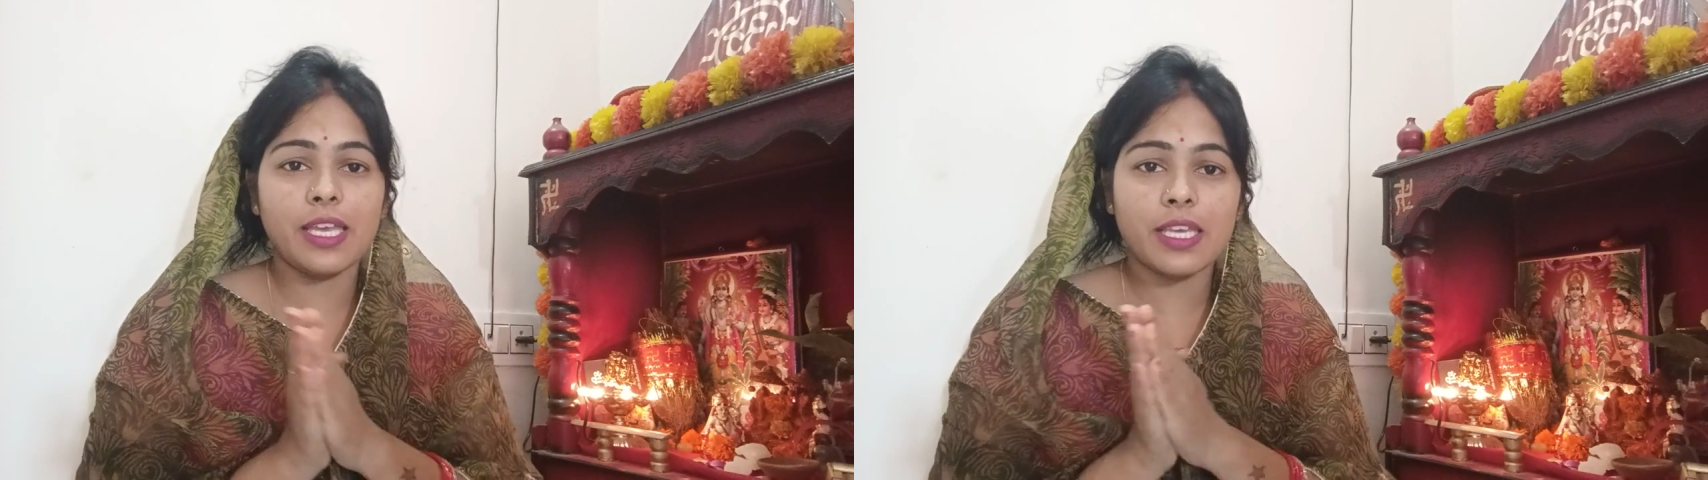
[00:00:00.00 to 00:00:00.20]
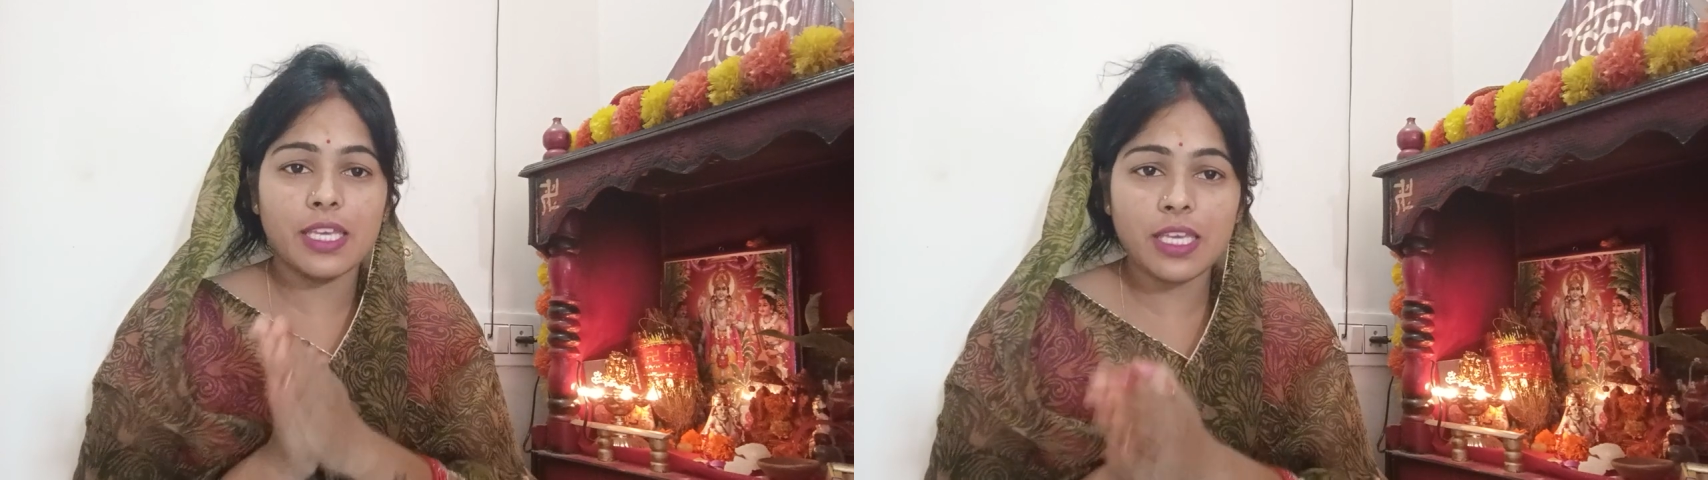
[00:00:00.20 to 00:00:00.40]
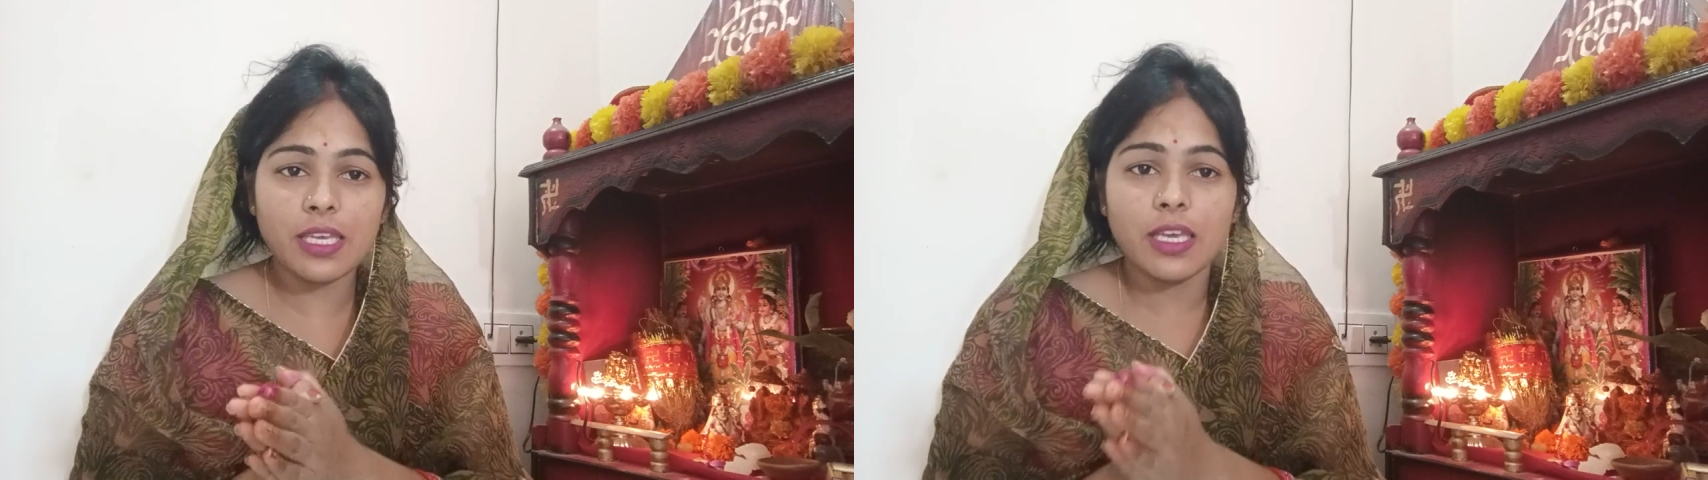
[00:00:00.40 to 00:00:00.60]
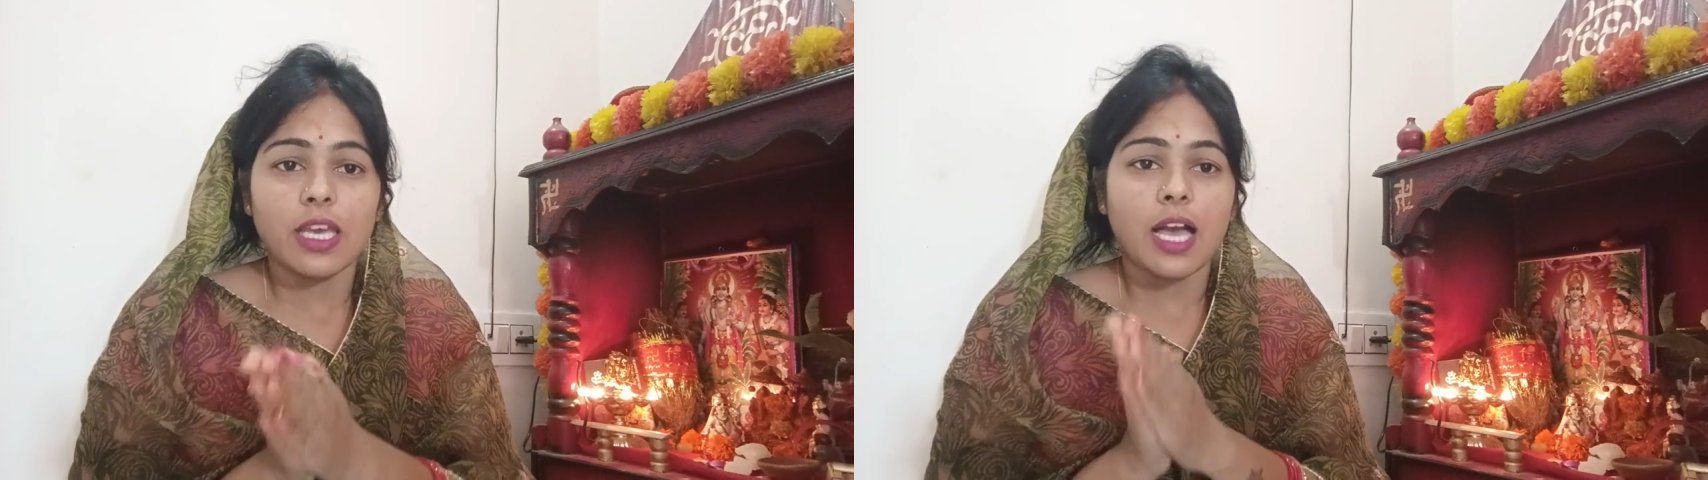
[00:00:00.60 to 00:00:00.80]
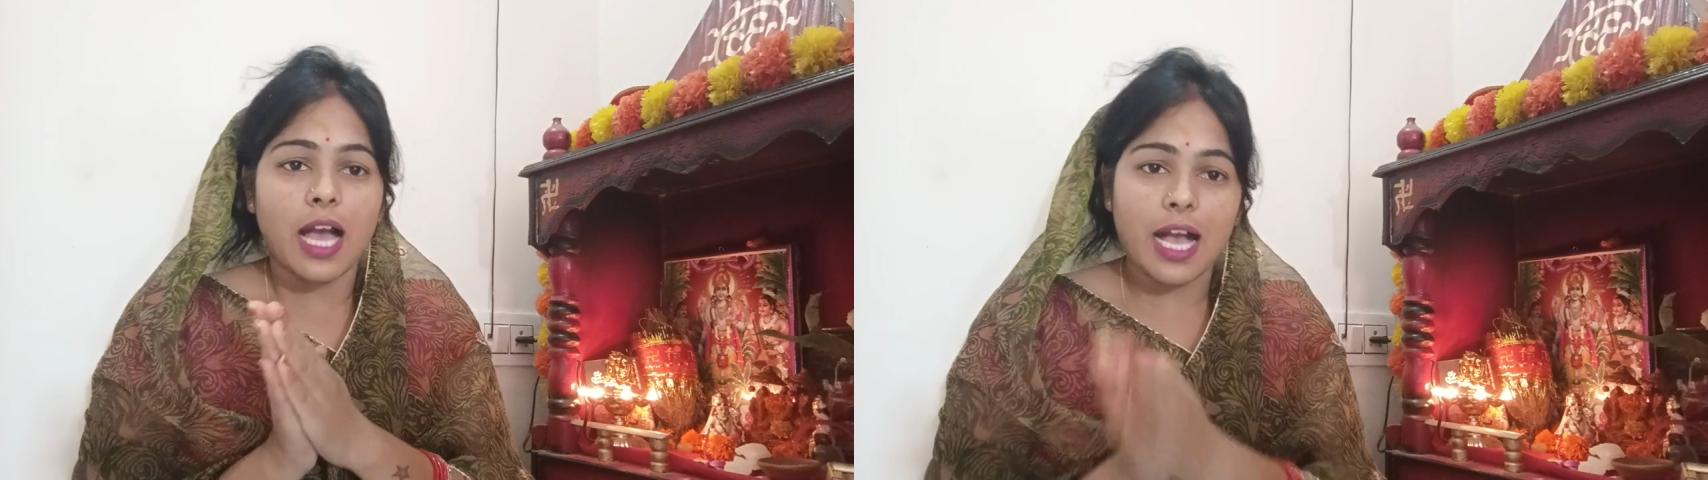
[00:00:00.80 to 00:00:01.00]
है कि
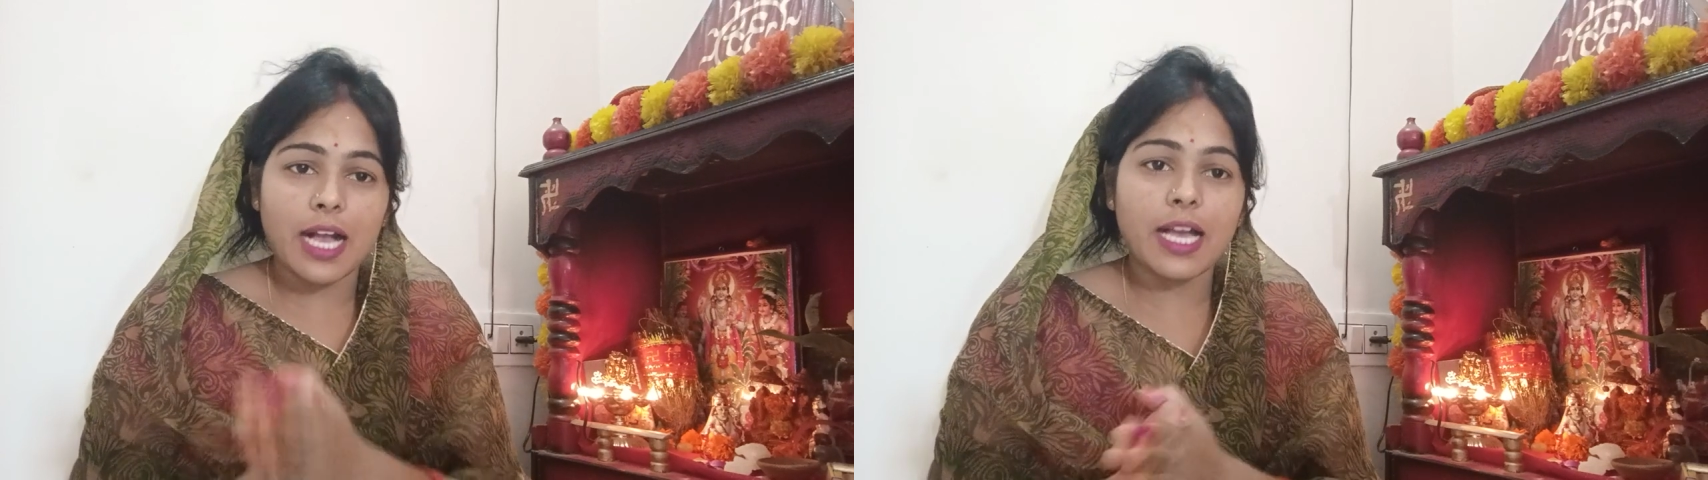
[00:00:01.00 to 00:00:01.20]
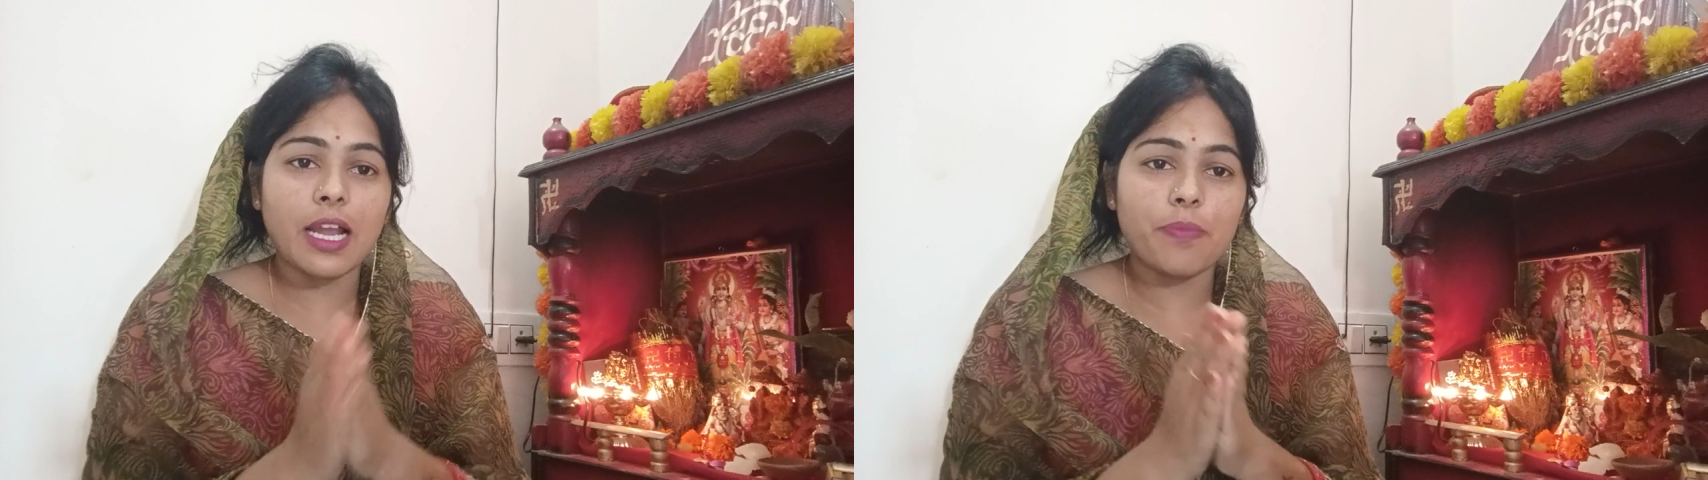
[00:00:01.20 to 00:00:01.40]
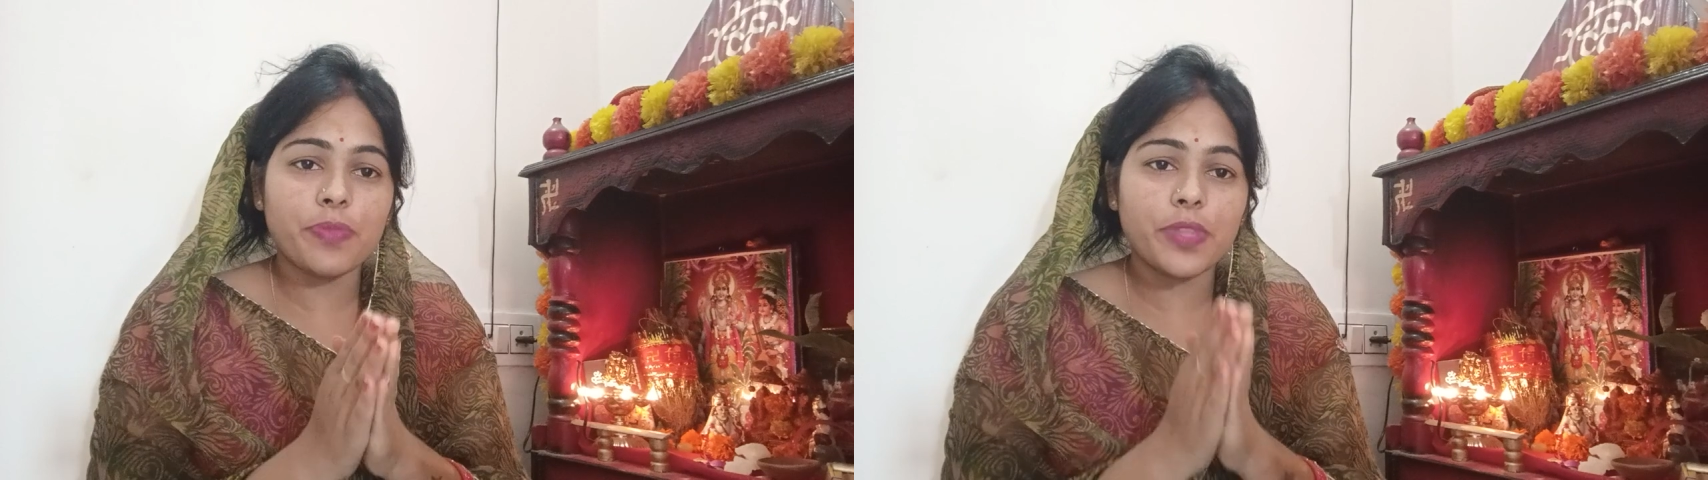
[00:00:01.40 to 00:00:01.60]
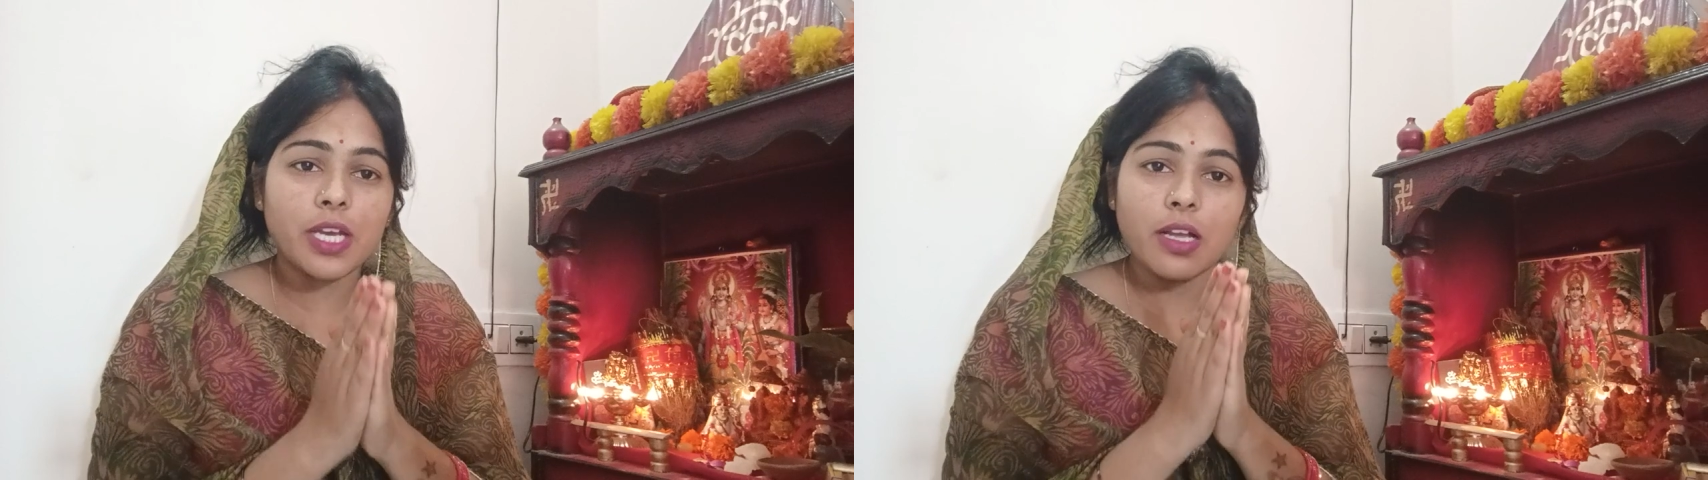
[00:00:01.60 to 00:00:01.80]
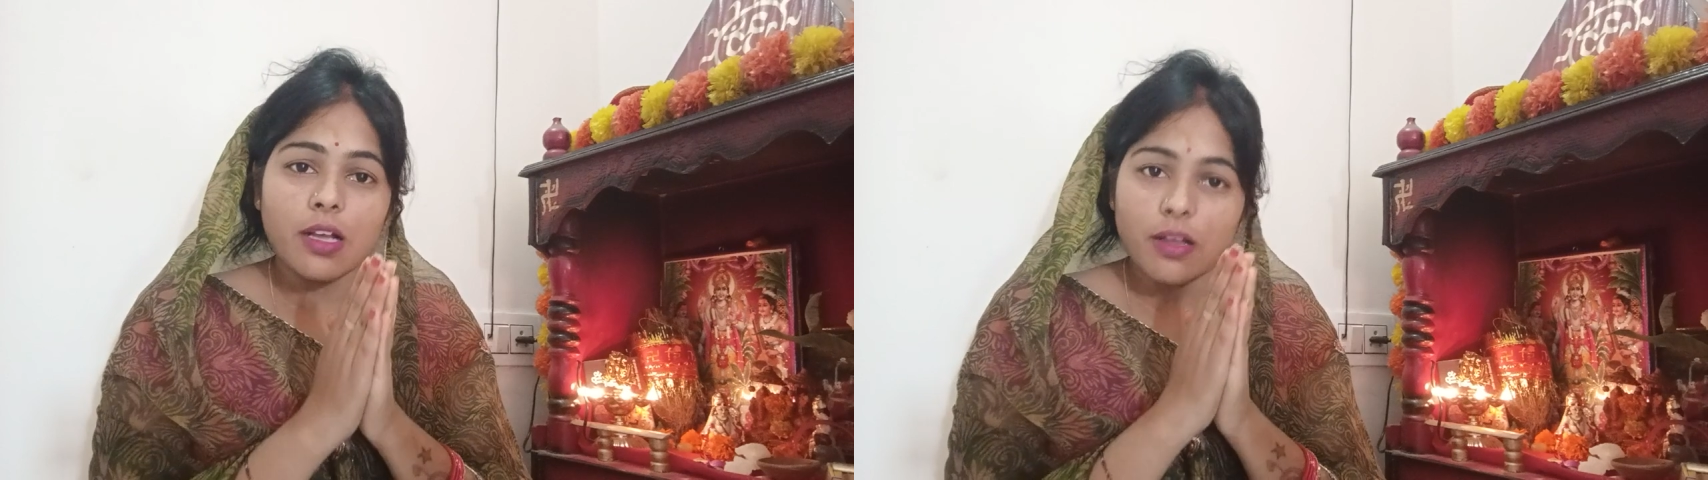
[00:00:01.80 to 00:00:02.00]
आकर अपना